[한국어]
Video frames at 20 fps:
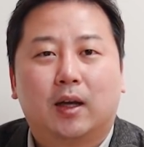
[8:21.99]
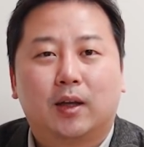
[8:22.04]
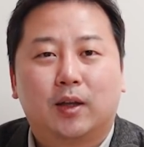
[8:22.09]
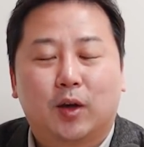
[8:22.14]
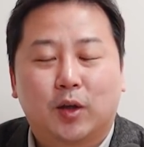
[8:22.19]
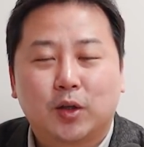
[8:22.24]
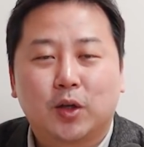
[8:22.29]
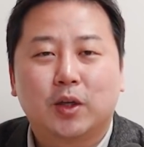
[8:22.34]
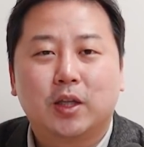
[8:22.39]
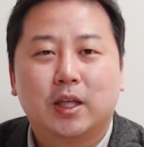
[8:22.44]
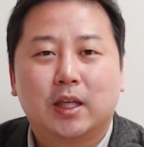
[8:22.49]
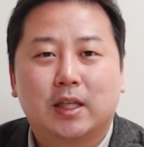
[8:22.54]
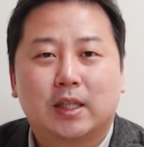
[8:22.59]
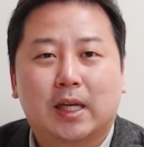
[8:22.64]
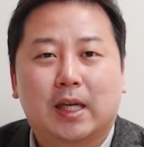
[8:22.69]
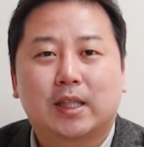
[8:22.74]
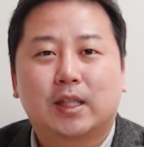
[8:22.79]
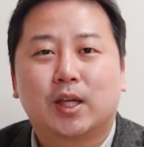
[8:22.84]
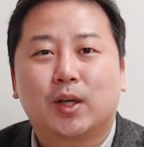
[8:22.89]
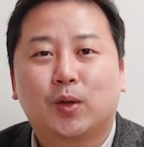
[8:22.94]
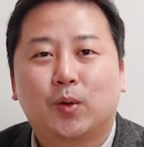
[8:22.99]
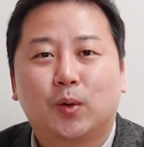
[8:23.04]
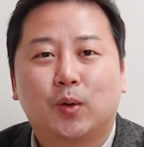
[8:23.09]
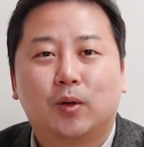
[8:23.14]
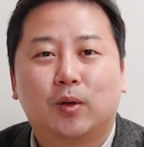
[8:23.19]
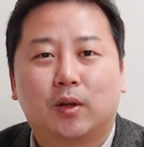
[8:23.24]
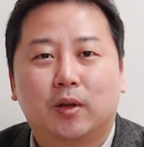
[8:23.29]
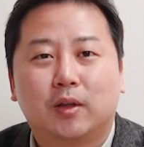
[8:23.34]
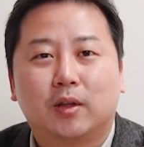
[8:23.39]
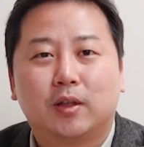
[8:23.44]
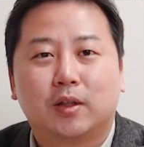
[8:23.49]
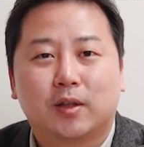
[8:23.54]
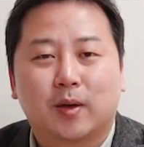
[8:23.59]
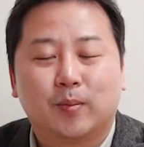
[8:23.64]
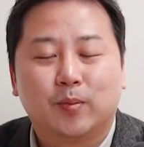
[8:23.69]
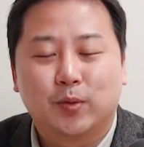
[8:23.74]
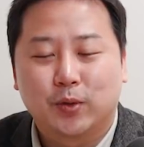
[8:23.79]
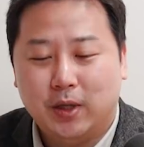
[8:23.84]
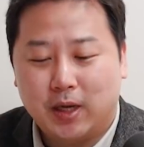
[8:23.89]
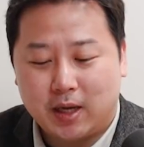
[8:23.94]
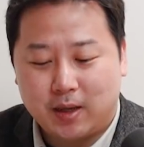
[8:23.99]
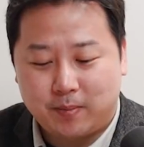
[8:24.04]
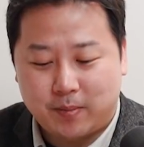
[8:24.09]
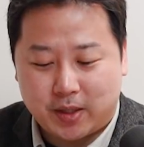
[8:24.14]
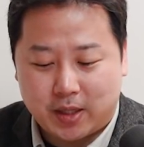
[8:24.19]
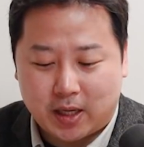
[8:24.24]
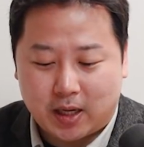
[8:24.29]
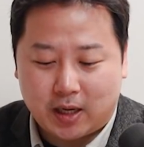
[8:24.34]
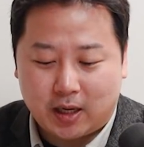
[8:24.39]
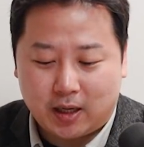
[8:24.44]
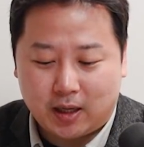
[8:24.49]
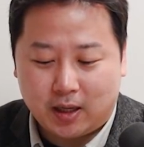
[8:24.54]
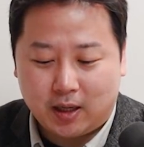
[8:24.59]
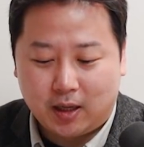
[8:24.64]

여전히 자책골 넣는 전문가입니다.